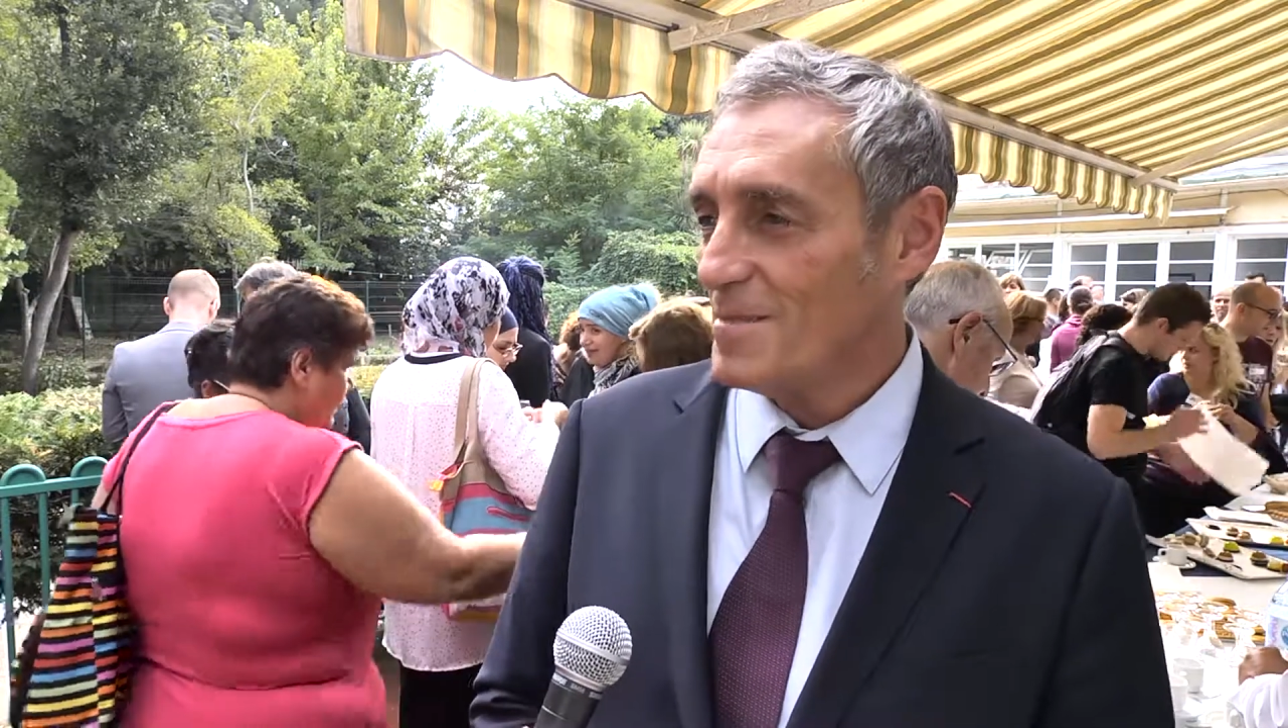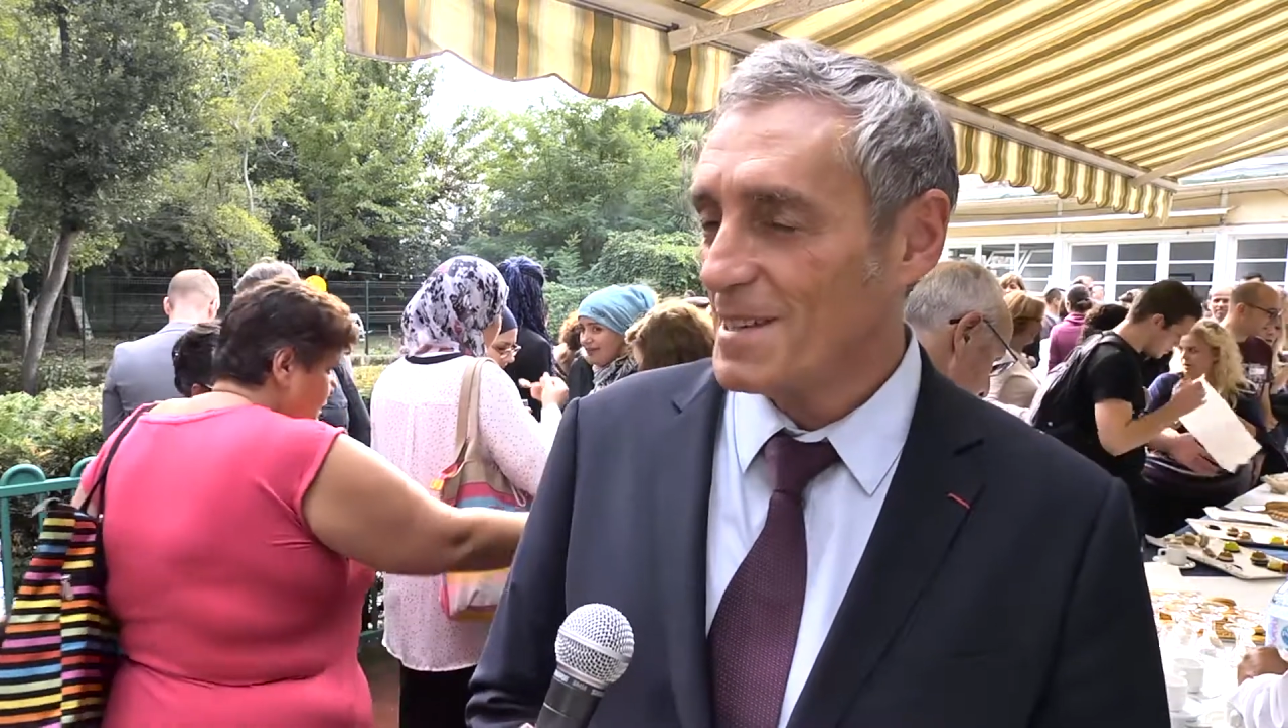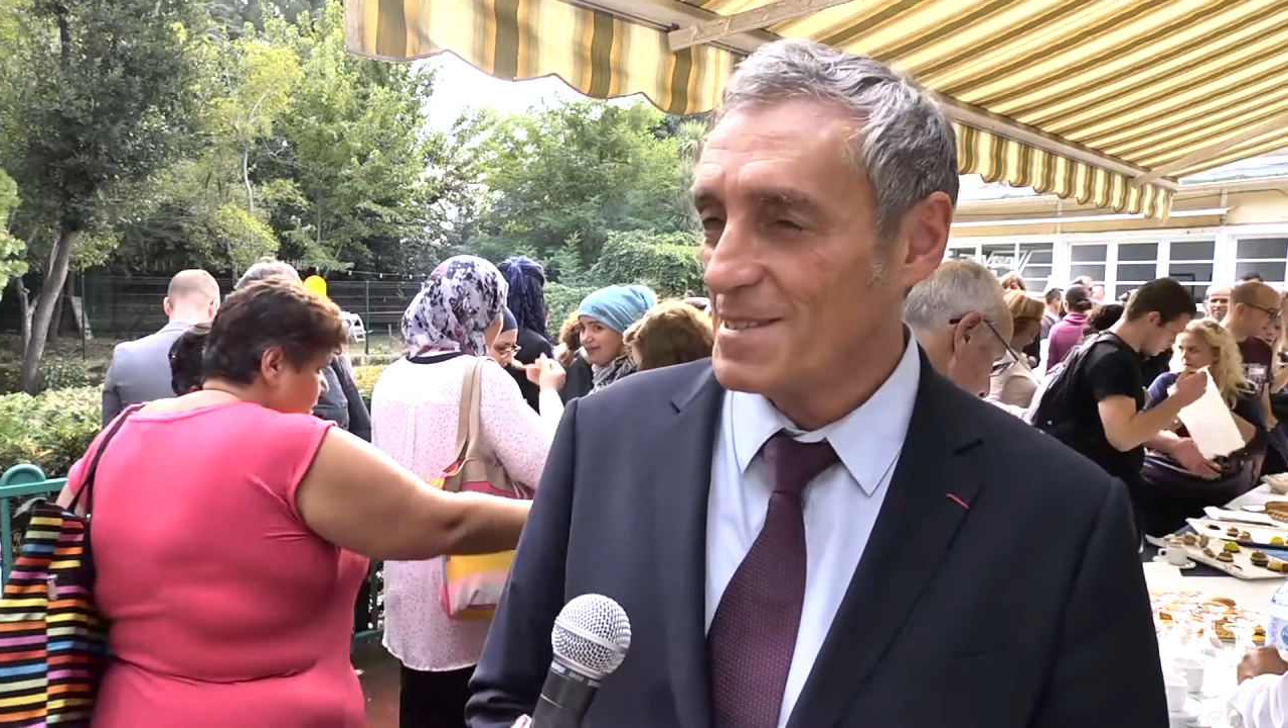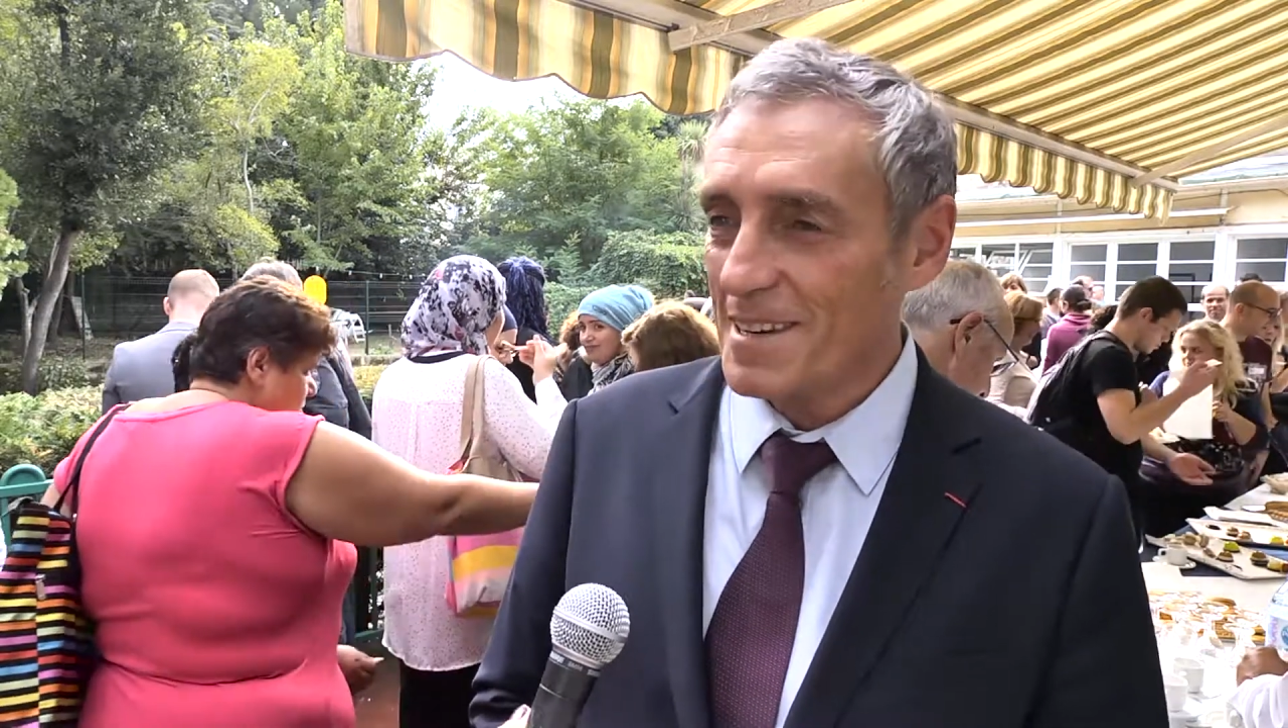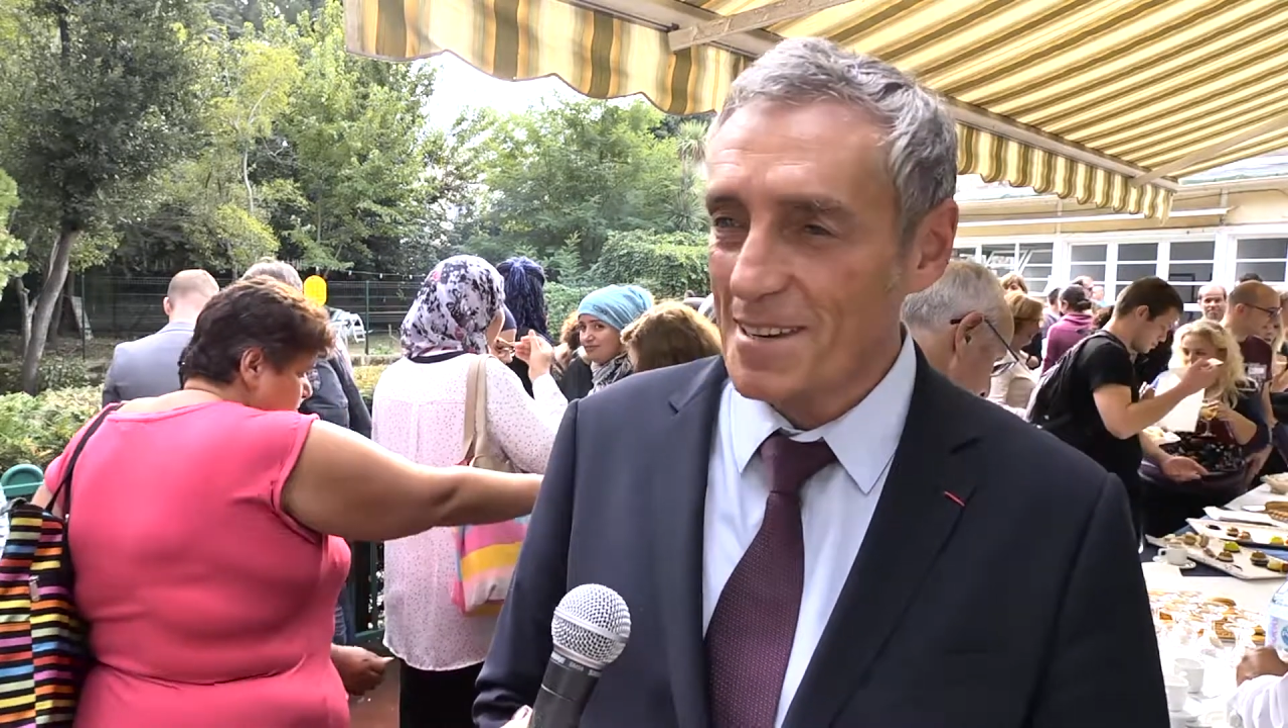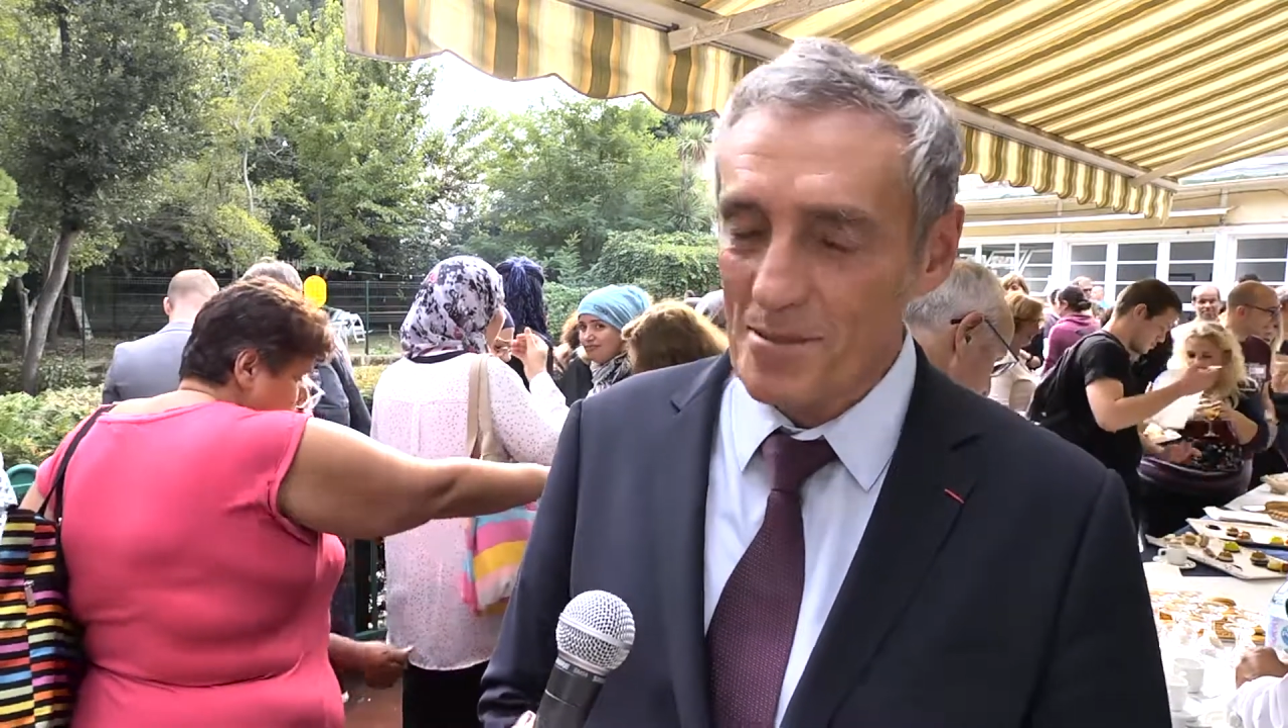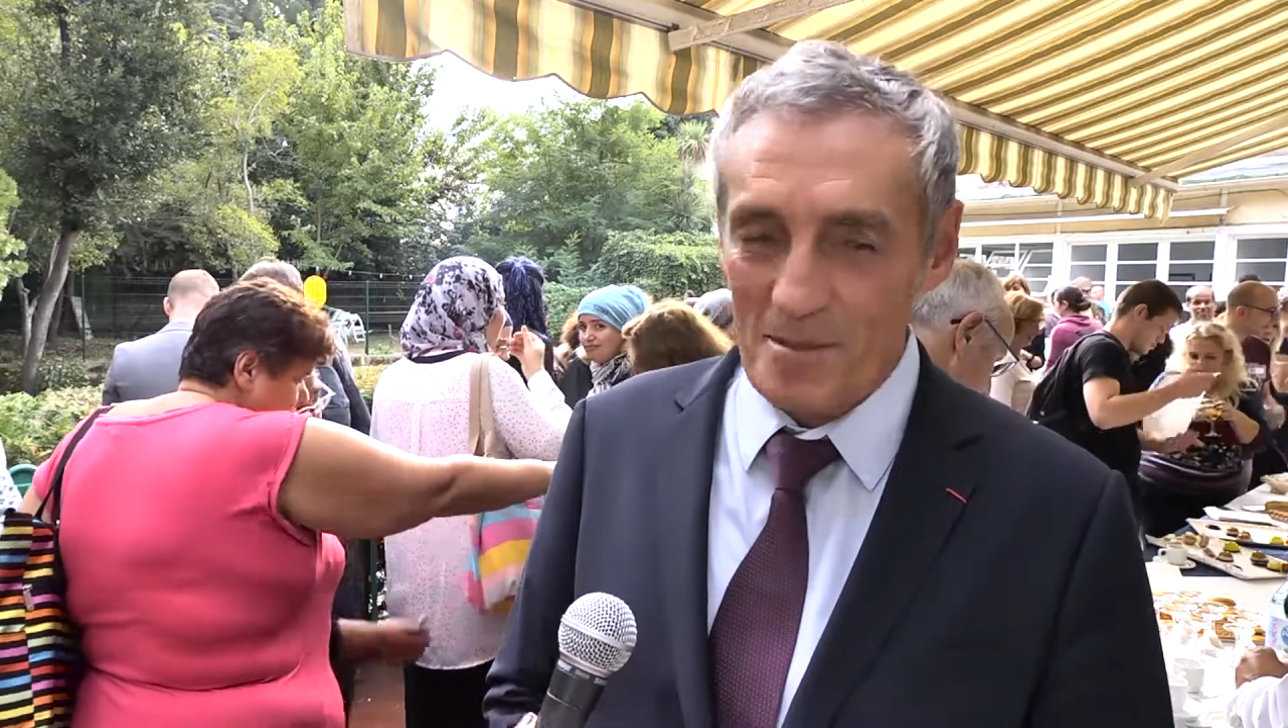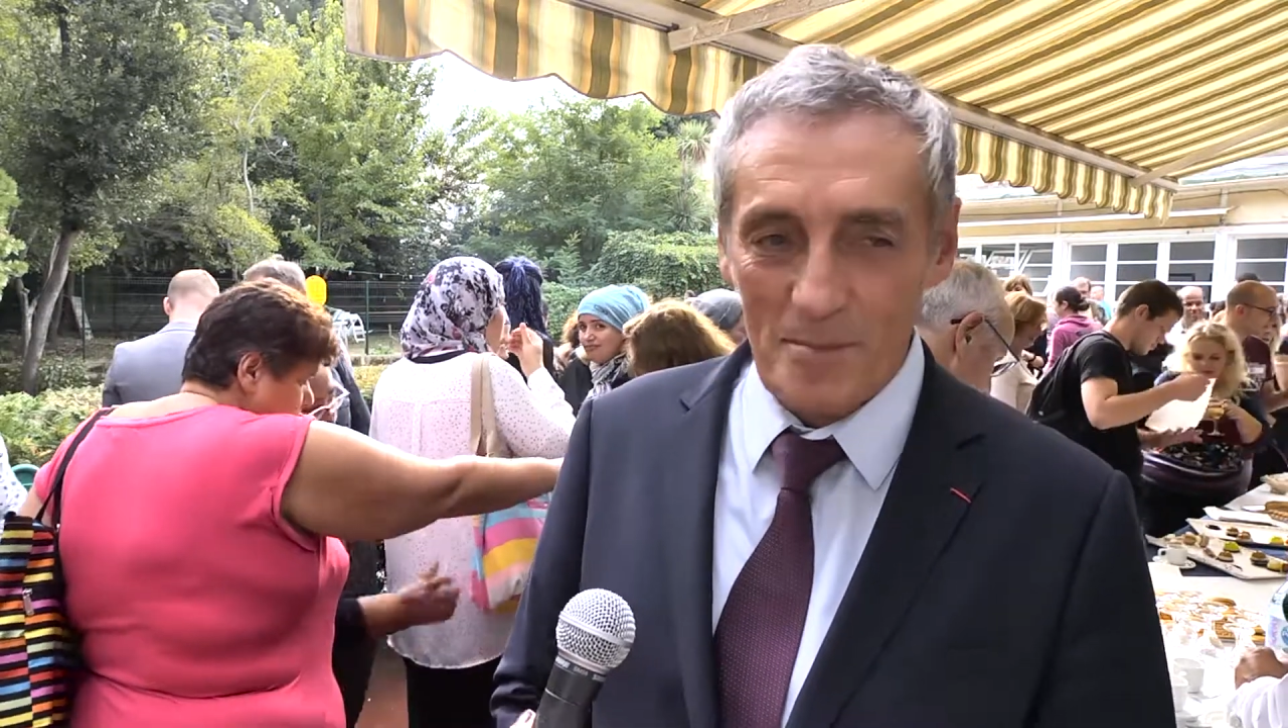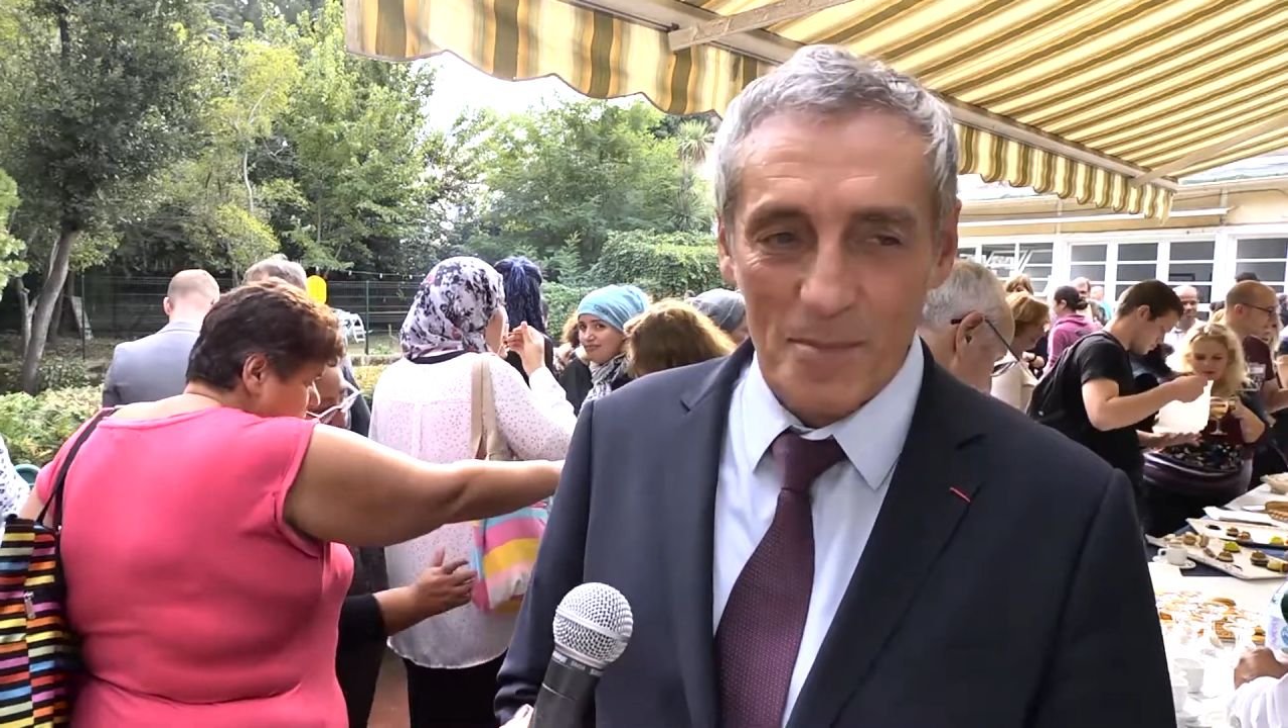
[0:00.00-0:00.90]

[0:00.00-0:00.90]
matières euh,